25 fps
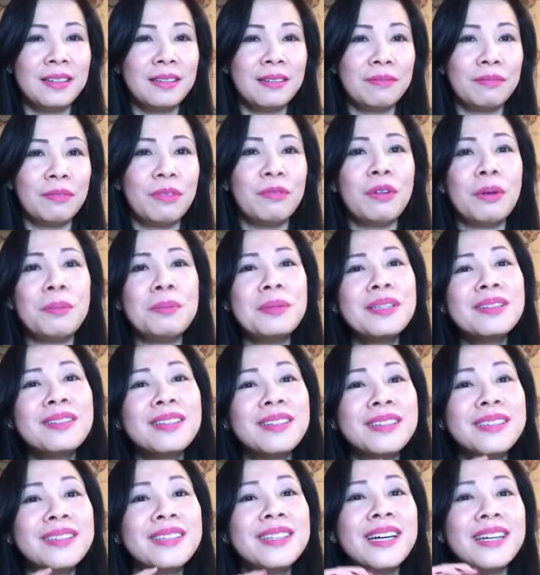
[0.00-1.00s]
mình phải bước
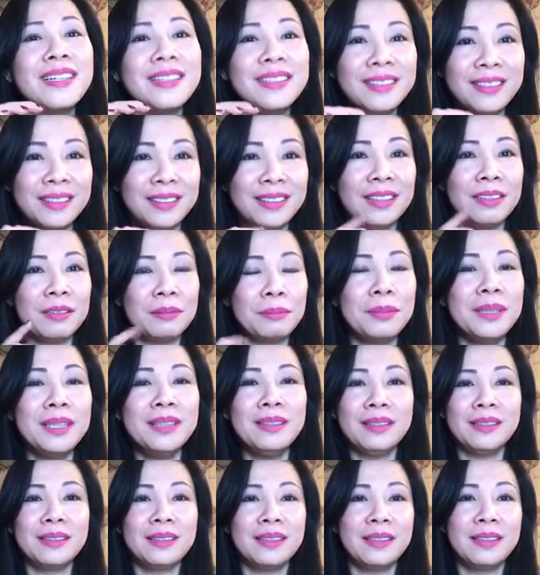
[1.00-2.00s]
từ từ từ
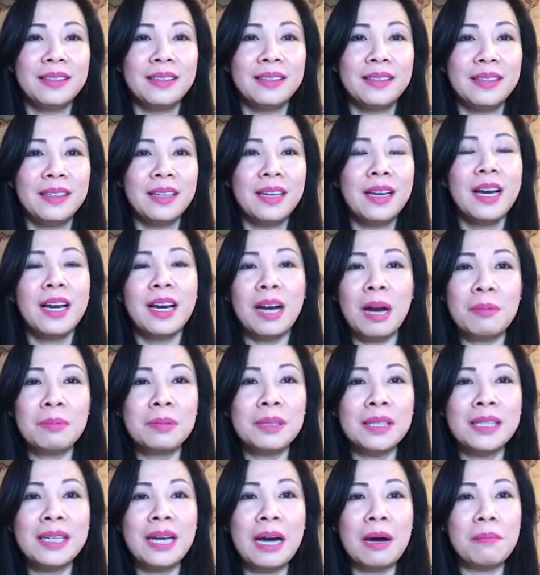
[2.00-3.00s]
bước không
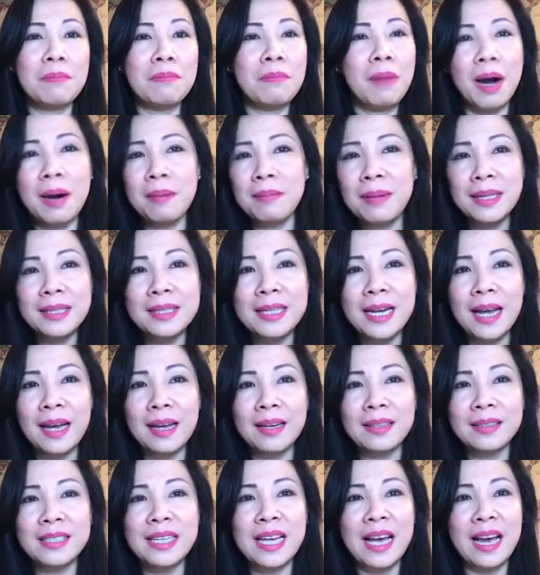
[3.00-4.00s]
thể nào mở mắt
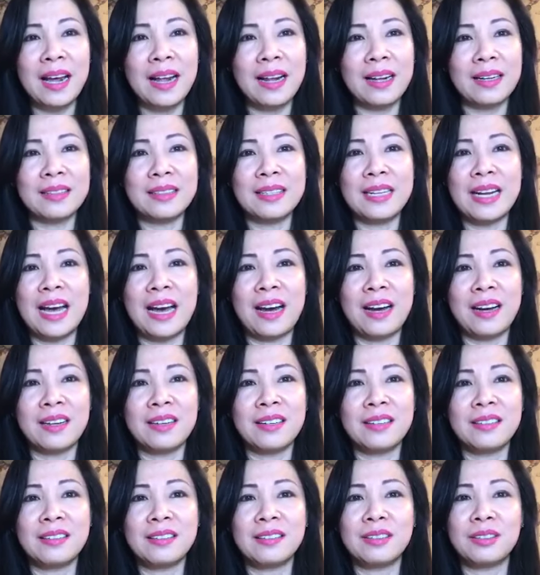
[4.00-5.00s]
ra và là
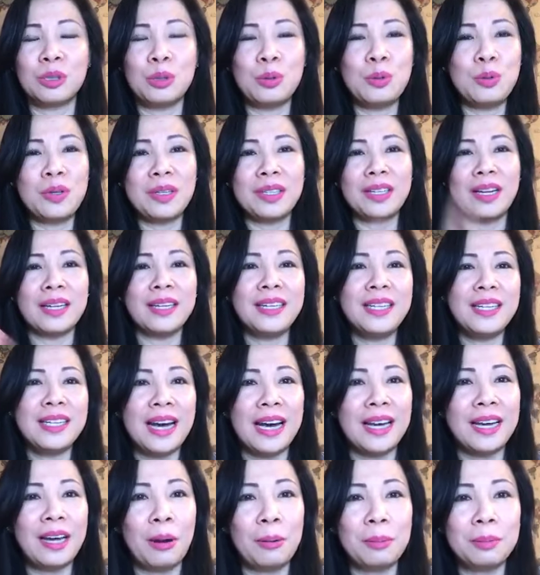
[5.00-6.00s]
tu có thể đi
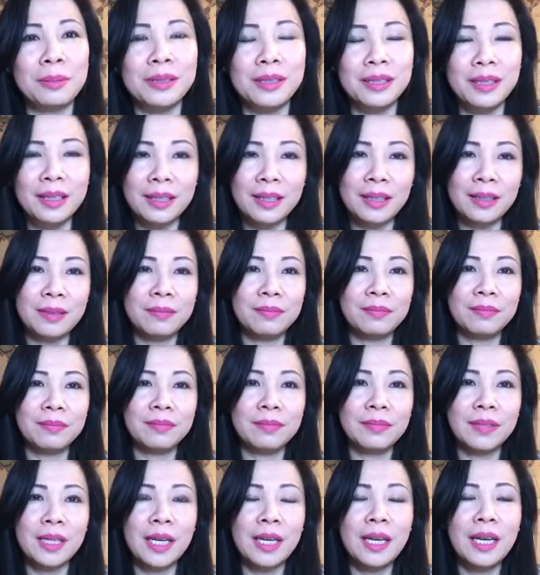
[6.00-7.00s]
đại học được hết
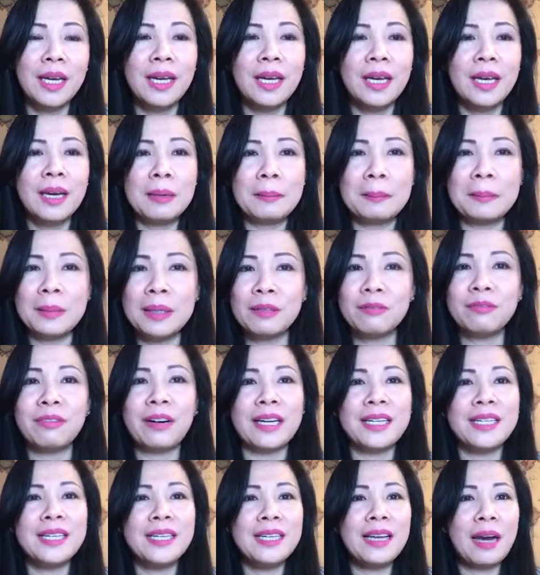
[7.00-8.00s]
mình
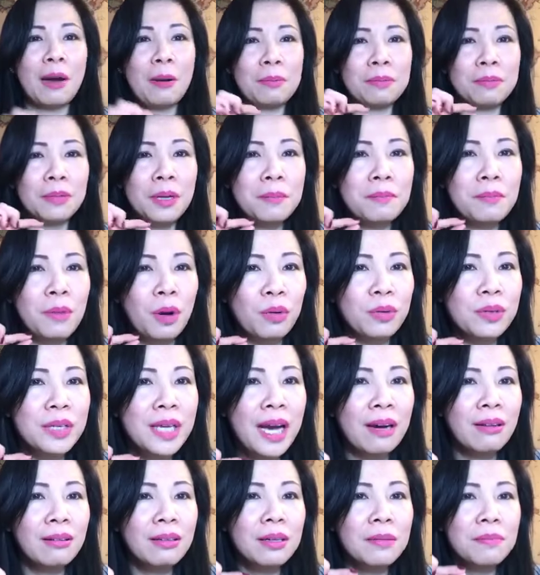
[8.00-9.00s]
phải đi học lớp mẫu
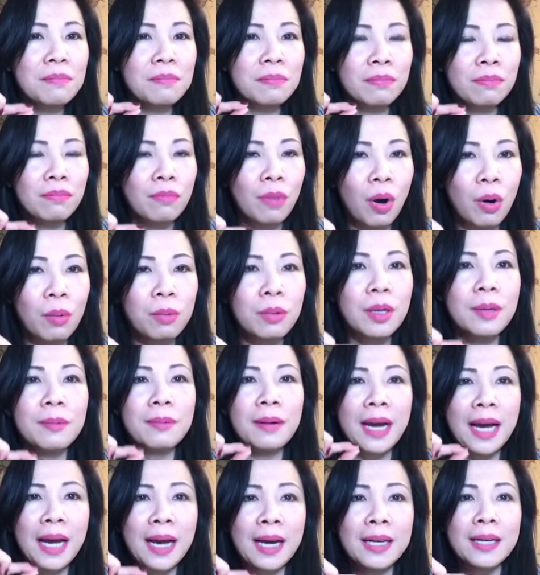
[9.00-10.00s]
giáo lớp 1, lớp
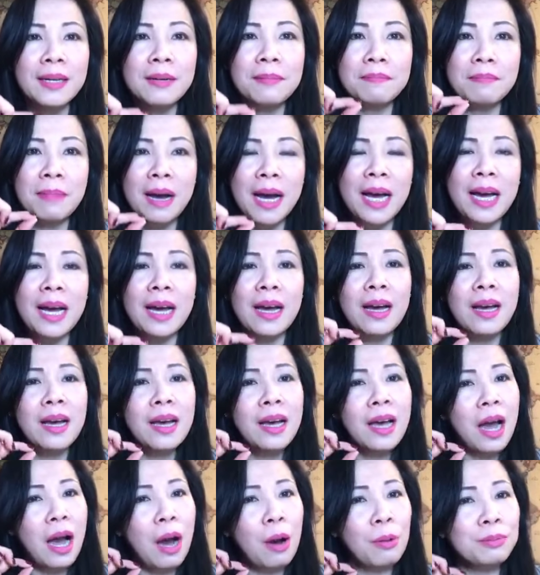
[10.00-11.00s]
2, lớp 3
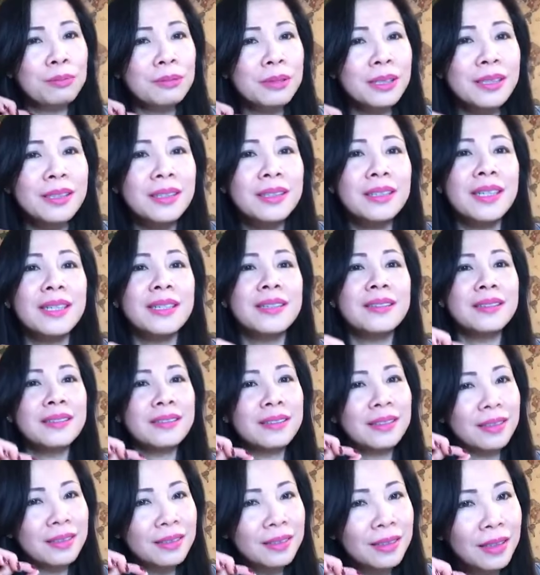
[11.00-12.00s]
học từ từ
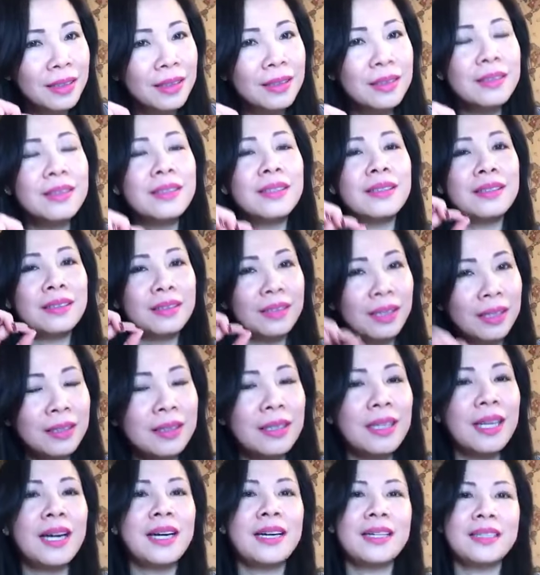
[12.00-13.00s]
từ từ từ từ
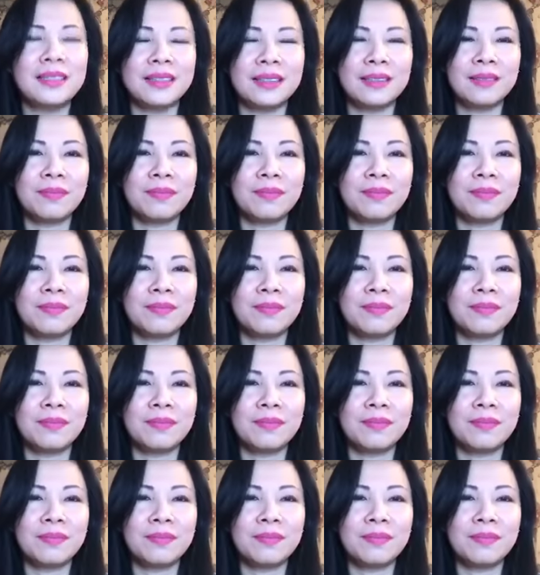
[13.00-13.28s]
lên